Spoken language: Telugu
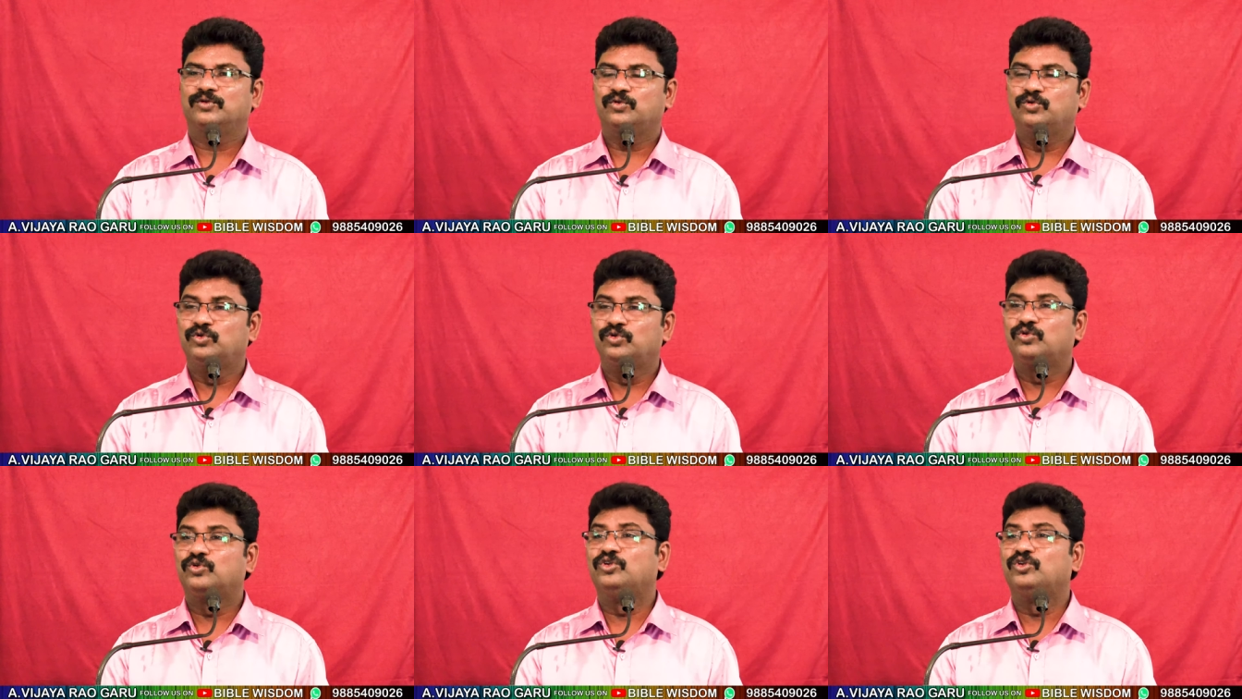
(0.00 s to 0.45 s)

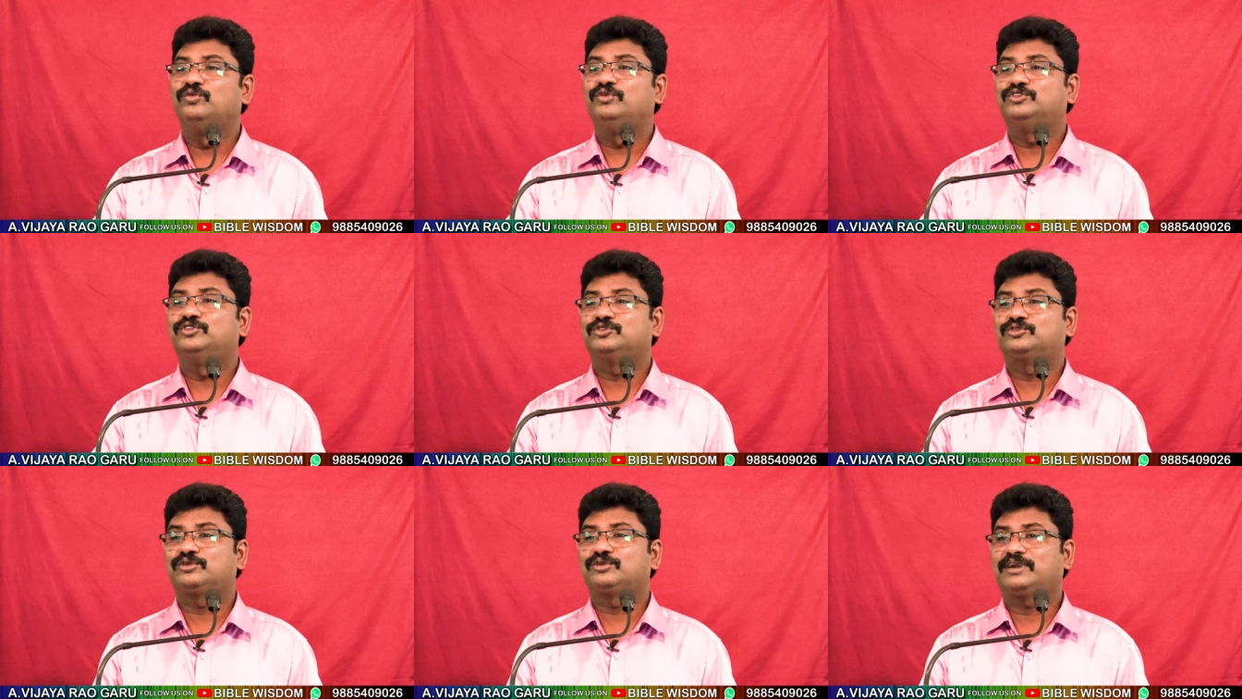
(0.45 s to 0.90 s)
గురుగులు
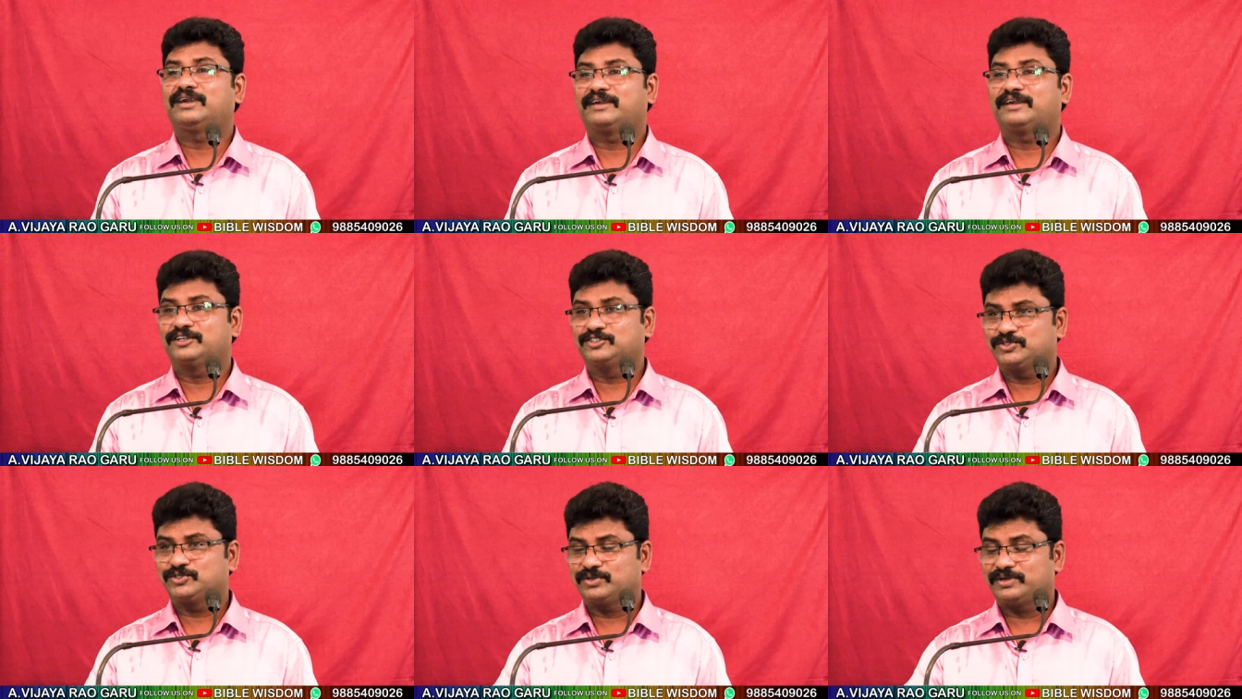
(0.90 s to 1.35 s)

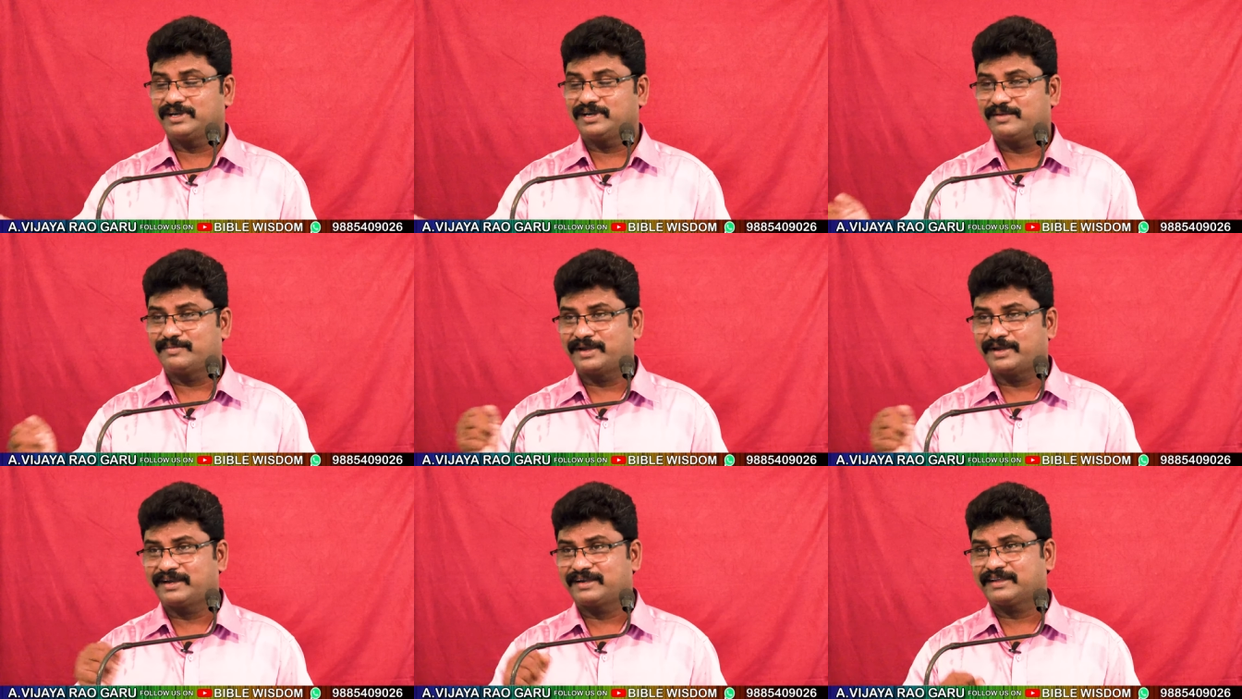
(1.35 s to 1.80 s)
వితుతున్నాడట చూడండి నా
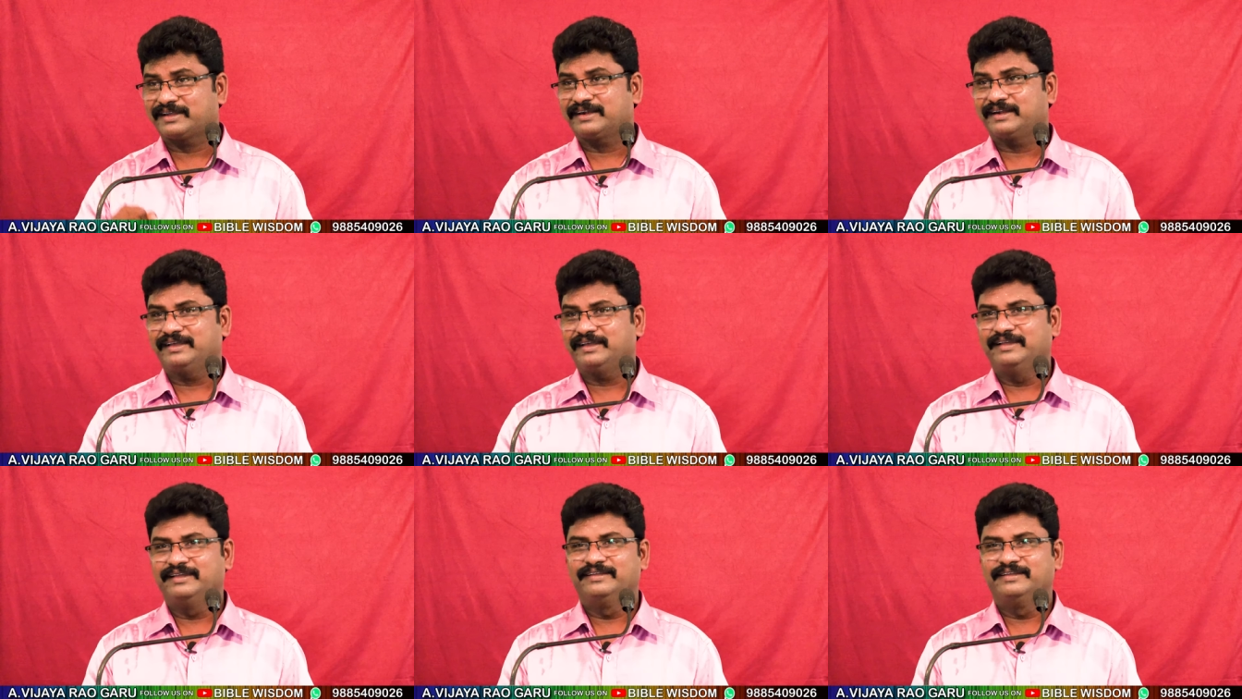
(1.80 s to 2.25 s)
మాట అక్కడ